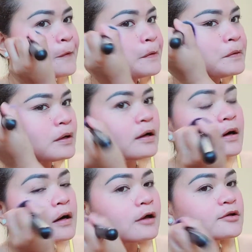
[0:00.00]
Na
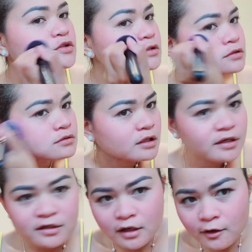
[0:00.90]
halos
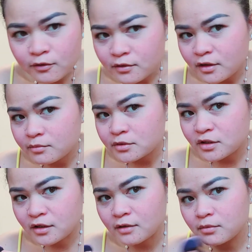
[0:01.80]
tanang naong na
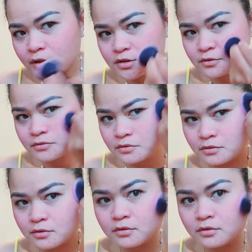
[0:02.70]
butang nga blush on.